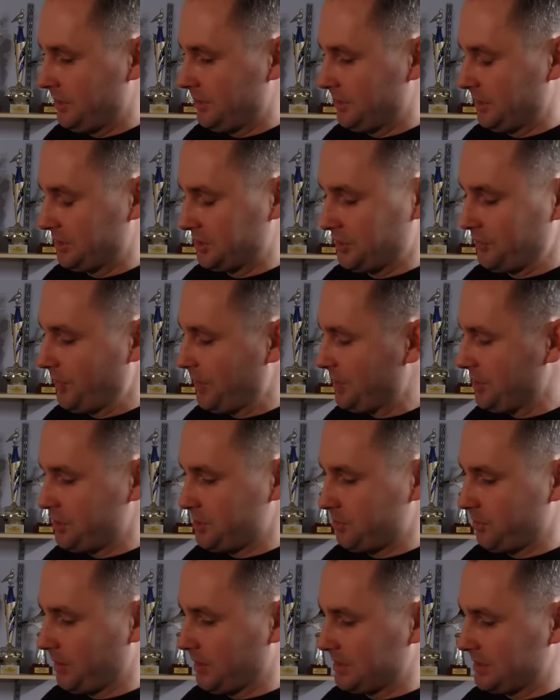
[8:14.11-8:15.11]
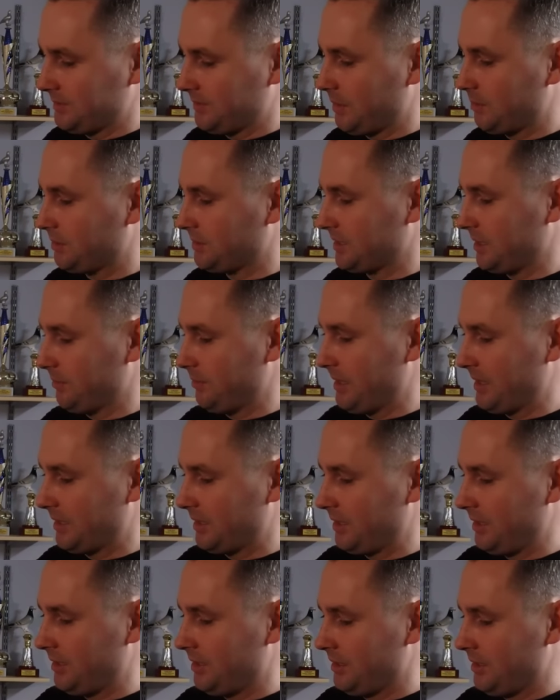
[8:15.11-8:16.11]
Także fajnie się pokazywały z tej
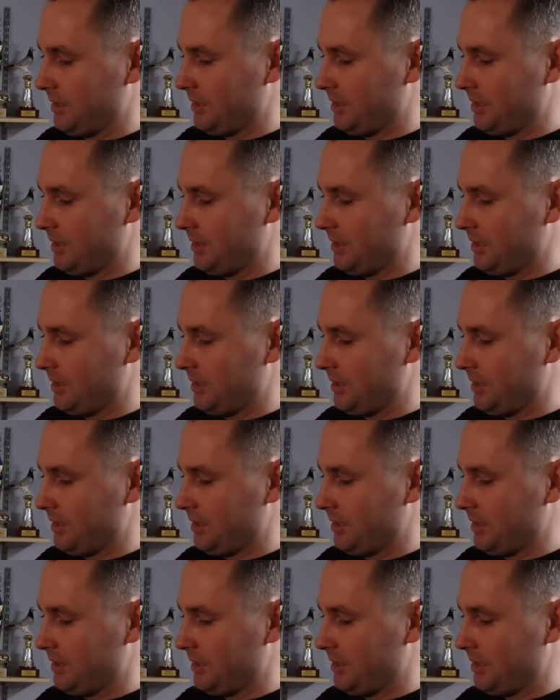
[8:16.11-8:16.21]
parki.